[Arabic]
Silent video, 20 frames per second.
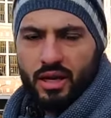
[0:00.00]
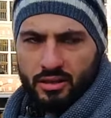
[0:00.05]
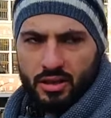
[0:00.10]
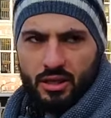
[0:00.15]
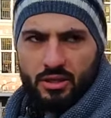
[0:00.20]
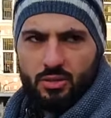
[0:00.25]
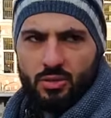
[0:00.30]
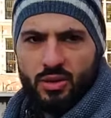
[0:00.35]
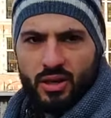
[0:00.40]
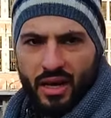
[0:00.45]

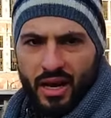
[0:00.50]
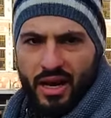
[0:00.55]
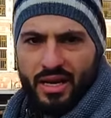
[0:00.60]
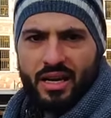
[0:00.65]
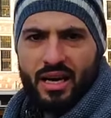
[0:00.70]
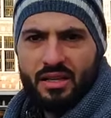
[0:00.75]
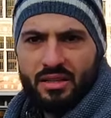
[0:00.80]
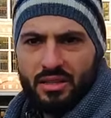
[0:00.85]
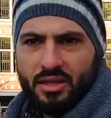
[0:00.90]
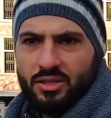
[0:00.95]
تصوير
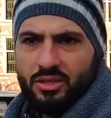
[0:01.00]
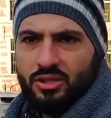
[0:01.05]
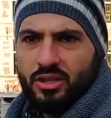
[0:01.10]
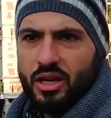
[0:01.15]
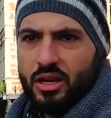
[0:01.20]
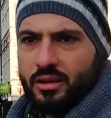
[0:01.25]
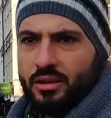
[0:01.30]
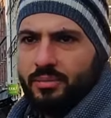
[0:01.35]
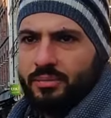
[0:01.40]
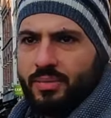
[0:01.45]
حياه
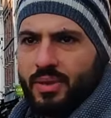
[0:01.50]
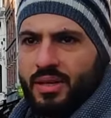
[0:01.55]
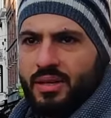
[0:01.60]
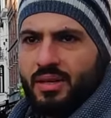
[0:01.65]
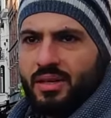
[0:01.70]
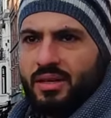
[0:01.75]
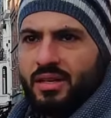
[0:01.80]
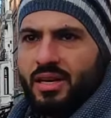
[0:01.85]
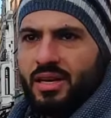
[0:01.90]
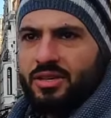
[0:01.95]
الشارع
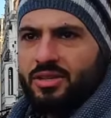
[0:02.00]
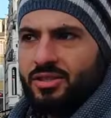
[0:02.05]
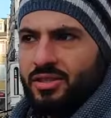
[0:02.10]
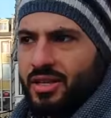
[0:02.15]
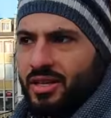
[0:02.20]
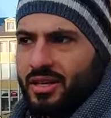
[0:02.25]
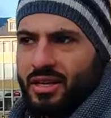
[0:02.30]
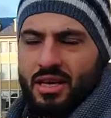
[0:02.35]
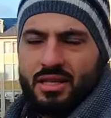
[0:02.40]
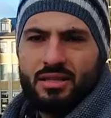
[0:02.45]
ليش
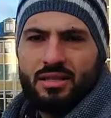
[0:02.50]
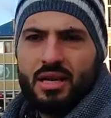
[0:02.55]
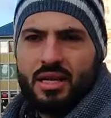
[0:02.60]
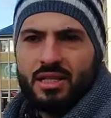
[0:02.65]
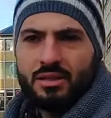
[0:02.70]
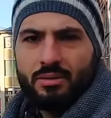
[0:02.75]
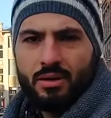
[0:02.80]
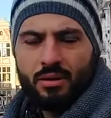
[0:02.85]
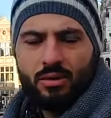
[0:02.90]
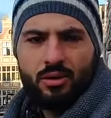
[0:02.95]
لان
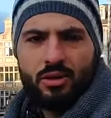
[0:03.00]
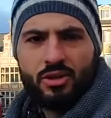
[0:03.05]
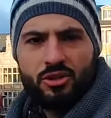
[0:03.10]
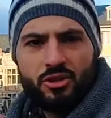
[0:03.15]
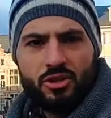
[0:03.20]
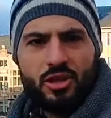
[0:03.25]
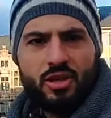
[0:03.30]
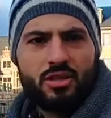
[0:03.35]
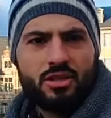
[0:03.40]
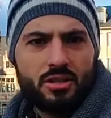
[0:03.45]
لازم اروح
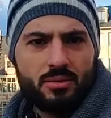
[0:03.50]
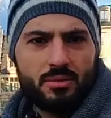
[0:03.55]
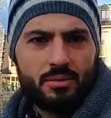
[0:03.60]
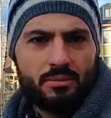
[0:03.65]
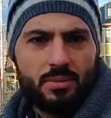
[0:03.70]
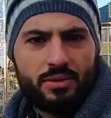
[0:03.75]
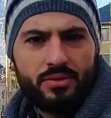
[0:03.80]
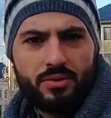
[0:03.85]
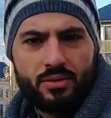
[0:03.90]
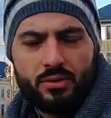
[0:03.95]
للشخص
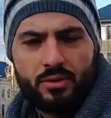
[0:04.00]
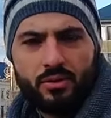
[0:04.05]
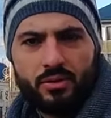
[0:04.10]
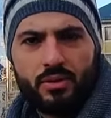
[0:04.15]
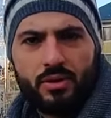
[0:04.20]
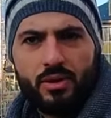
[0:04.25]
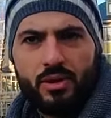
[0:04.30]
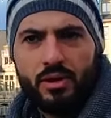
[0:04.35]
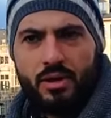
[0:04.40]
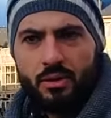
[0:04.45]
نفسه
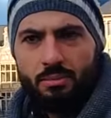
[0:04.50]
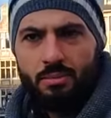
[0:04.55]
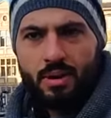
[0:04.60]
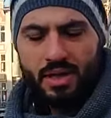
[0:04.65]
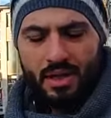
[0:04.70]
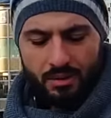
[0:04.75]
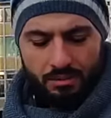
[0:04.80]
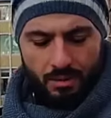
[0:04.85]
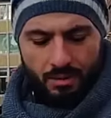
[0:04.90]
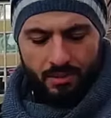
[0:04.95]

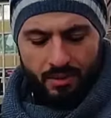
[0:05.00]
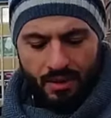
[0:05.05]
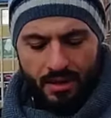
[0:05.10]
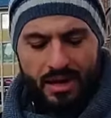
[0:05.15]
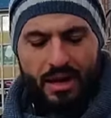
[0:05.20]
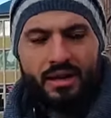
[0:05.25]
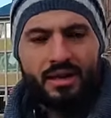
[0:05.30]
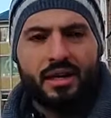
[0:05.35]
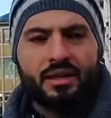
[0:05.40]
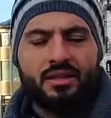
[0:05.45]
بينما
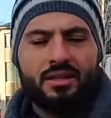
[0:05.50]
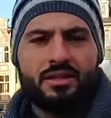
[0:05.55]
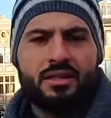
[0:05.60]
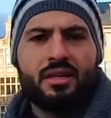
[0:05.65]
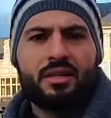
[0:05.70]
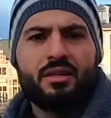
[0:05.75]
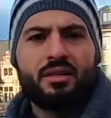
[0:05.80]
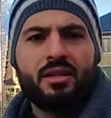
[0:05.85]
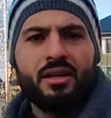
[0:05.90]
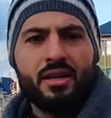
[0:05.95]
مع هاي
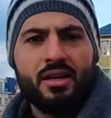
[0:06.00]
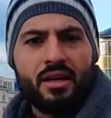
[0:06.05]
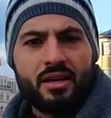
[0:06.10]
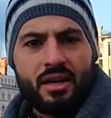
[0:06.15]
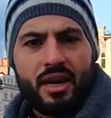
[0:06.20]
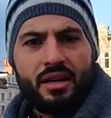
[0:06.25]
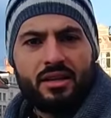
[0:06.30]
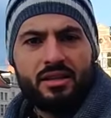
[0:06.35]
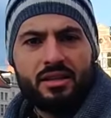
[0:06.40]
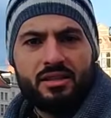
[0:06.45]
العدسه
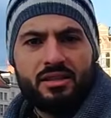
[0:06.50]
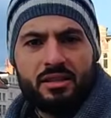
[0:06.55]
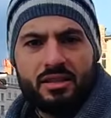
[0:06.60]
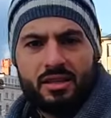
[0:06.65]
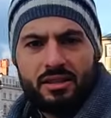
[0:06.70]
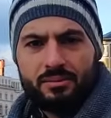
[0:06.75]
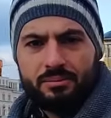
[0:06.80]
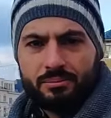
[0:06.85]
راح نقدر